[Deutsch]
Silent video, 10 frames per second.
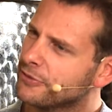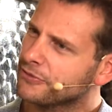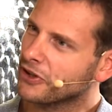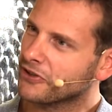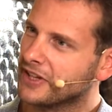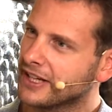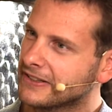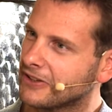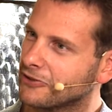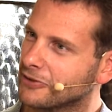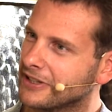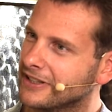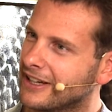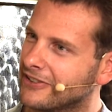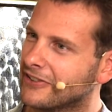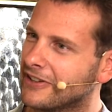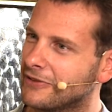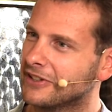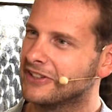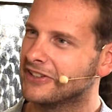5000 Hektar sogar. Ne? Ja, also es ist ja
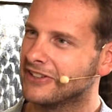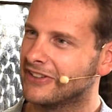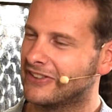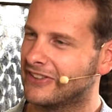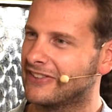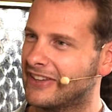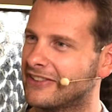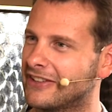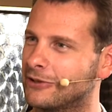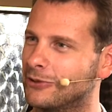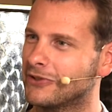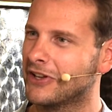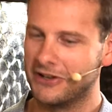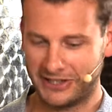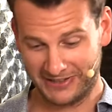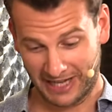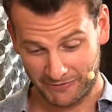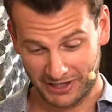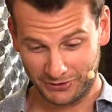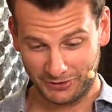genau. wirklich äh, ist ja sehr, sehr groß. Ja. Deswegen haben
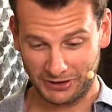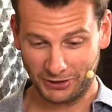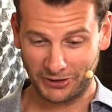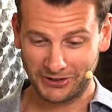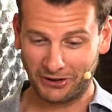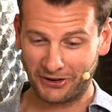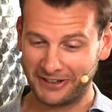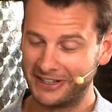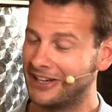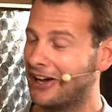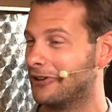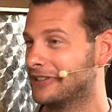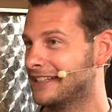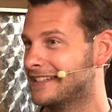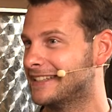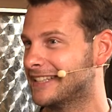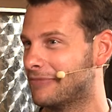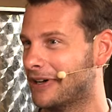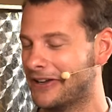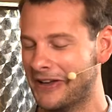wir natürlich heute auch einen, auch ein Riesling
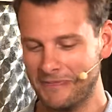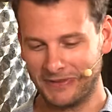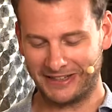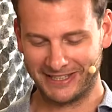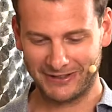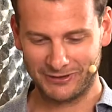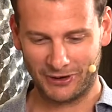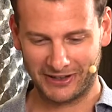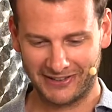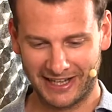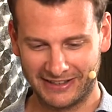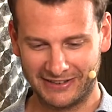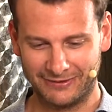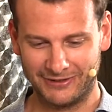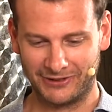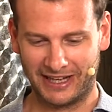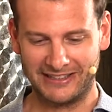dabei. Und das, was du auch gesagt hast, ich finde so gerade